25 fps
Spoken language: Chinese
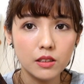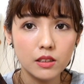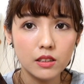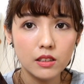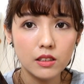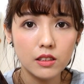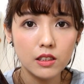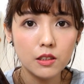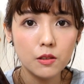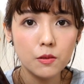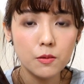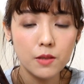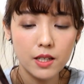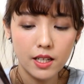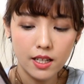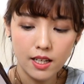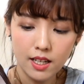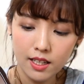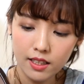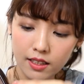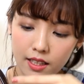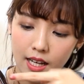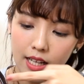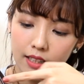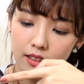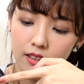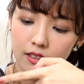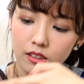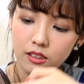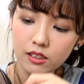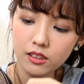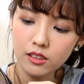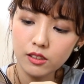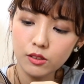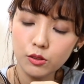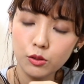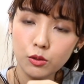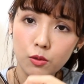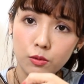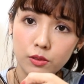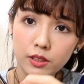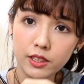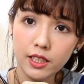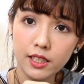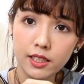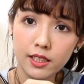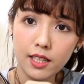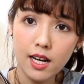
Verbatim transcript: 是因为它的这个中间